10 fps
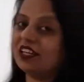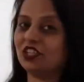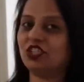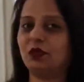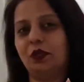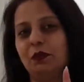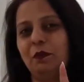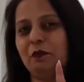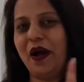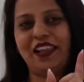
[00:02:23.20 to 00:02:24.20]
किचन में भी
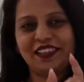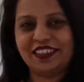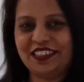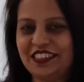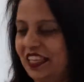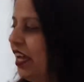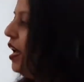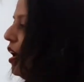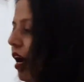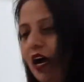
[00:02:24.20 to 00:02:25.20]
बालकनीज है
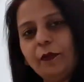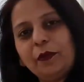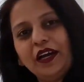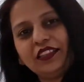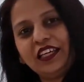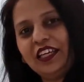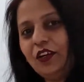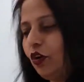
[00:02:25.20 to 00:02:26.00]
आपका आता है ये